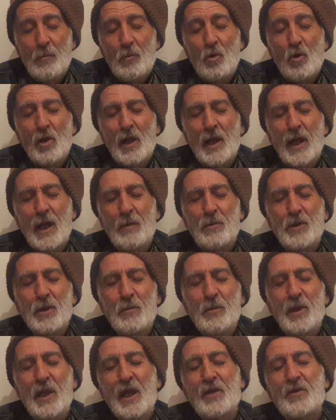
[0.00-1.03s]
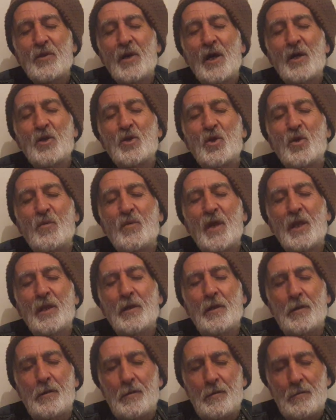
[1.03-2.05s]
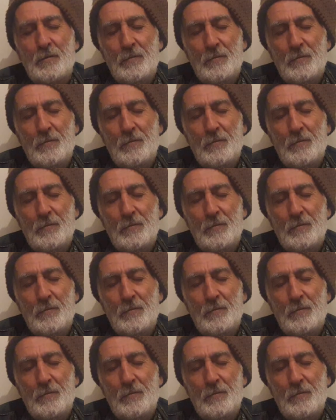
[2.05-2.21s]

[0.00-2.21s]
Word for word: Bunlar hepsi birer zayi şifredir.